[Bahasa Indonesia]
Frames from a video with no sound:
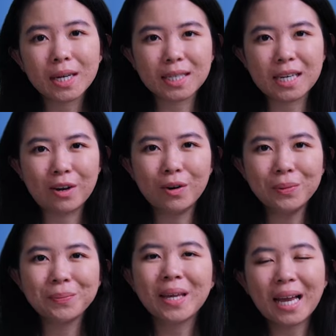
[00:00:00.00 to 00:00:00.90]

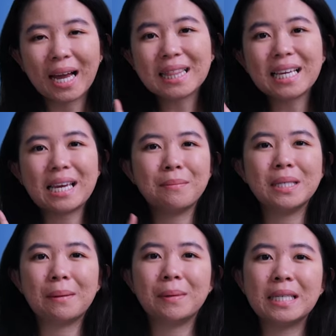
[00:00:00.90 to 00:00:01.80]
resiko? Katanya
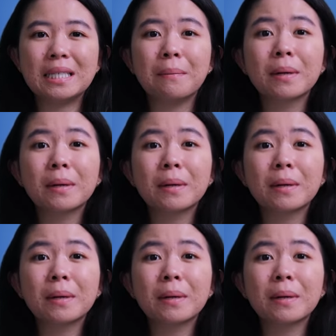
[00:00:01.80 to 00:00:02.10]
bisa pinjam